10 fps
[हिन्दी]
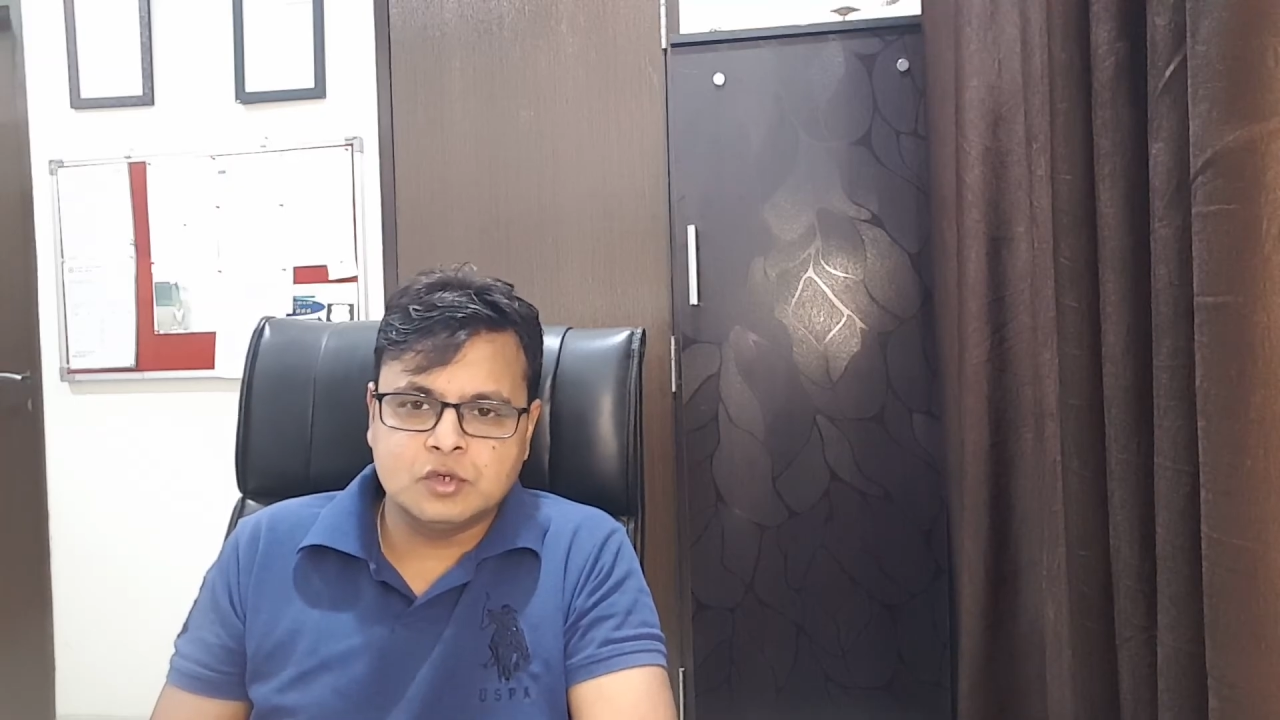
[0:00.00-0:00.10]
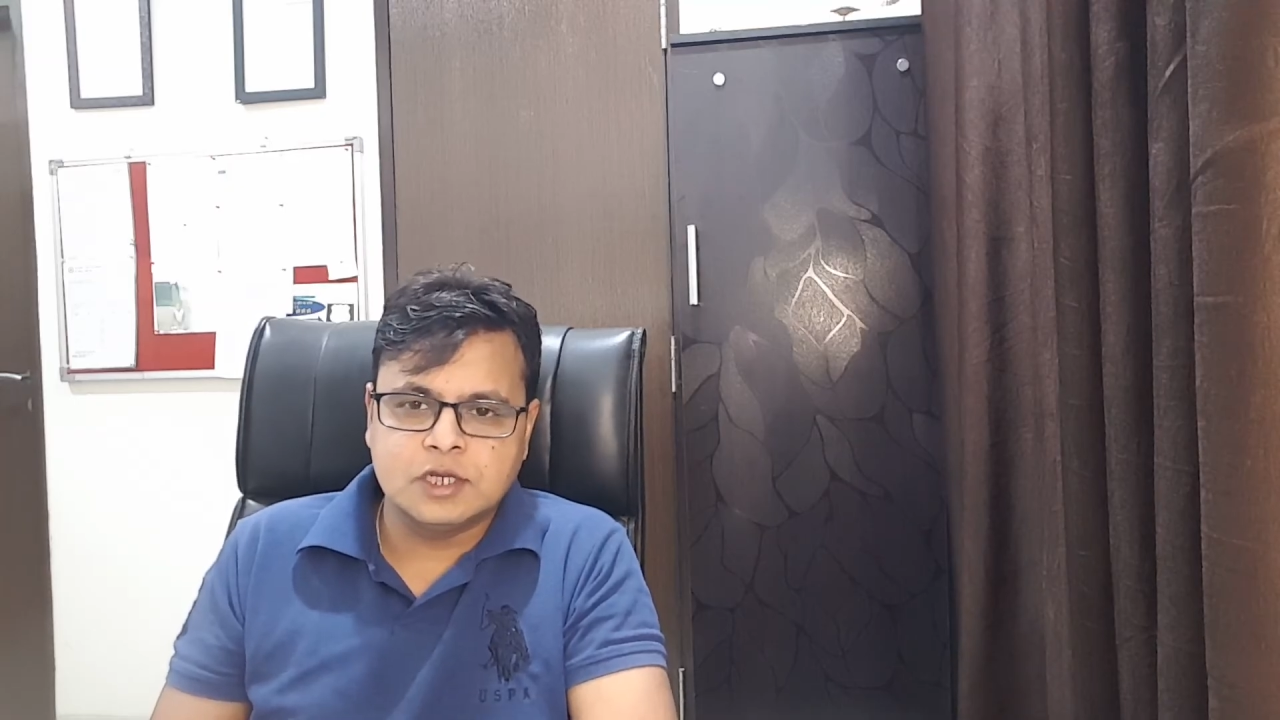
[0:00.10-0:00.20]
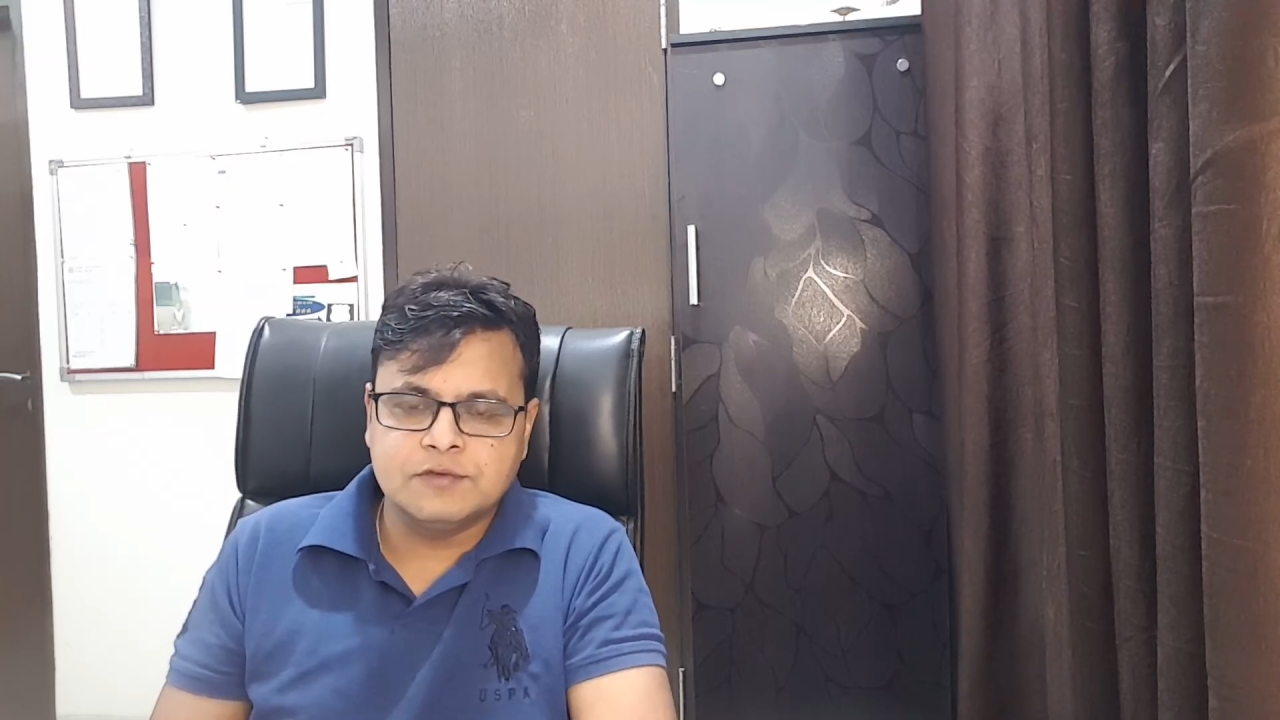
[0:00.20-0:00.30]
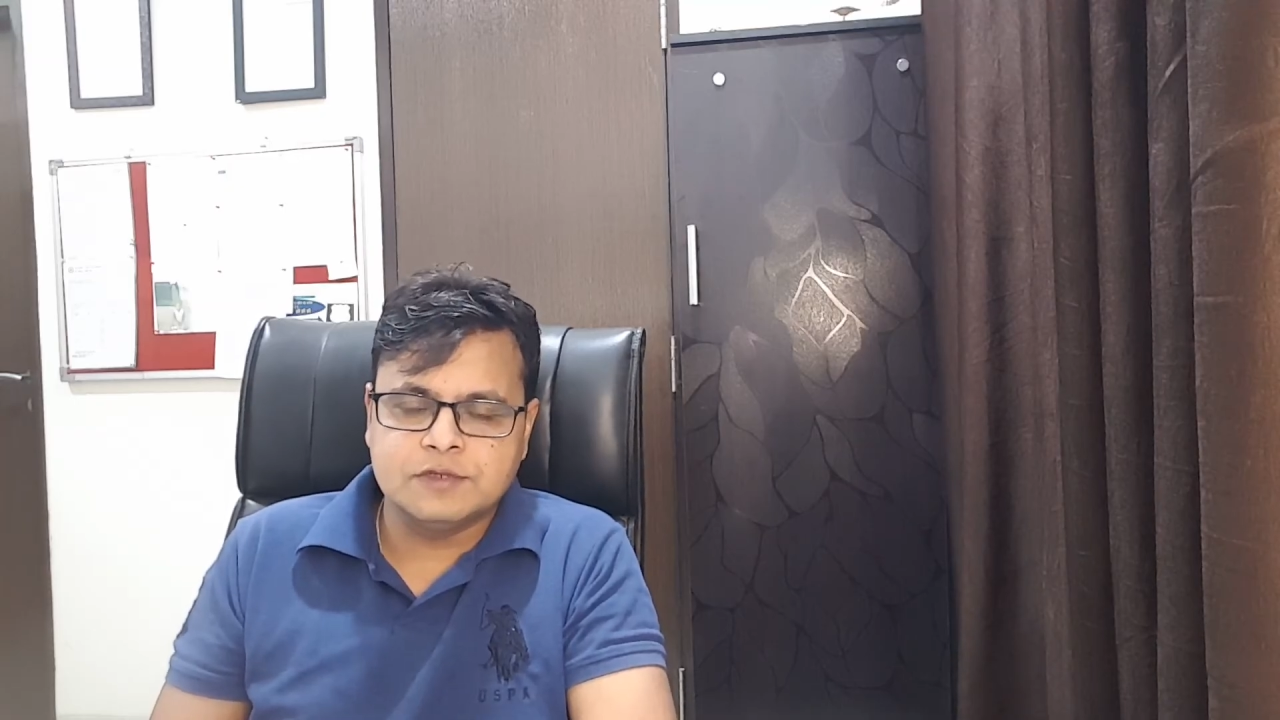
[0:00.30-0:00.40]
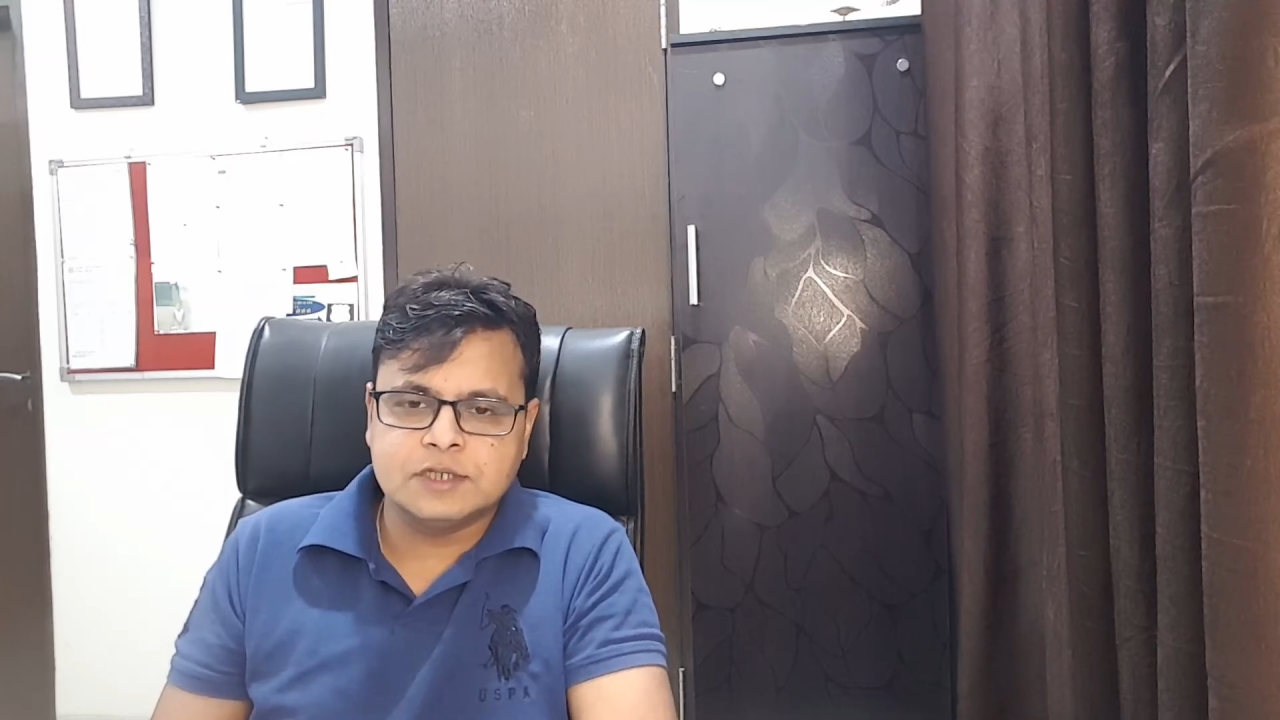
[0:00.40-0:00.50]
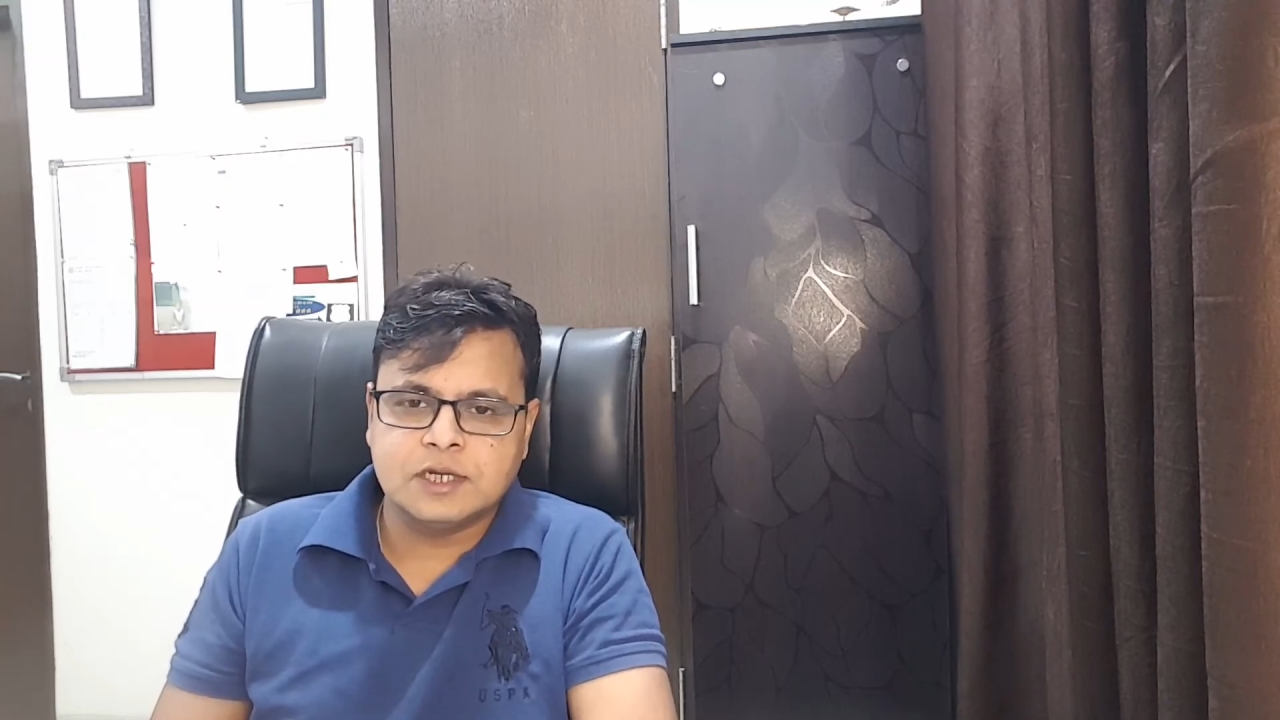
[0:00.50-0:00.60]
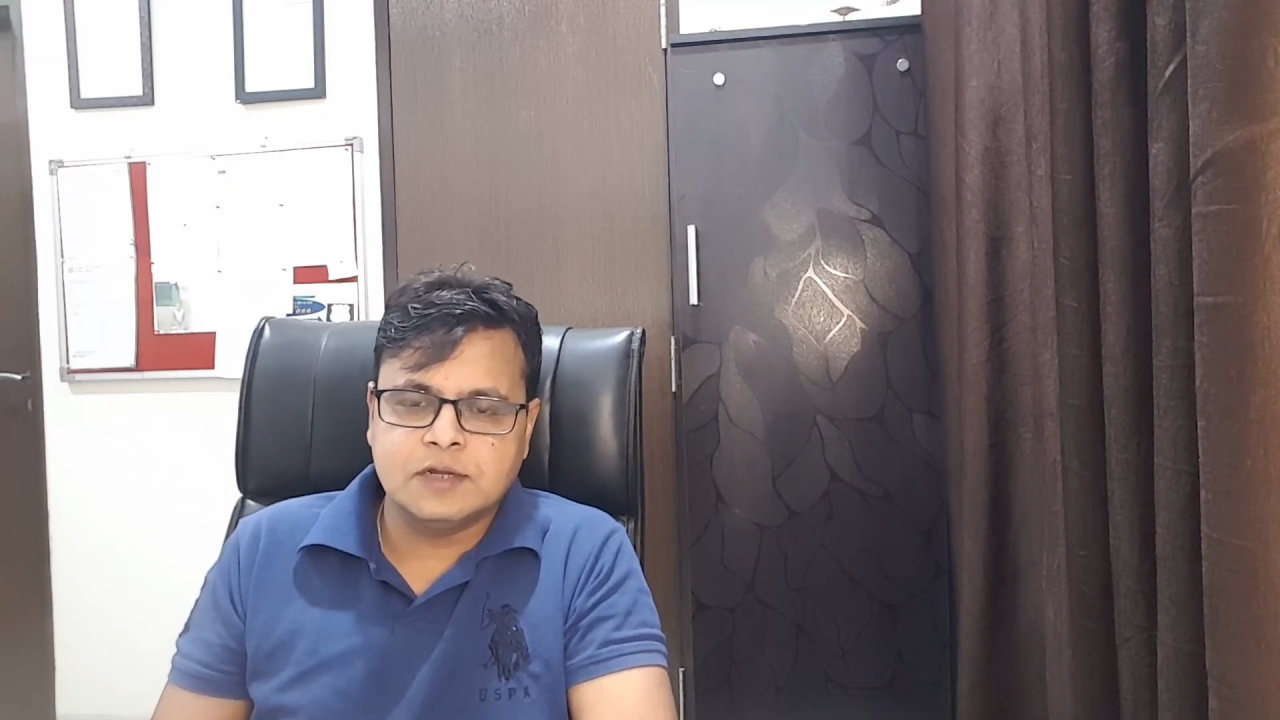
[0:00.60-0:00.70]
छोटे इन्वेस्टर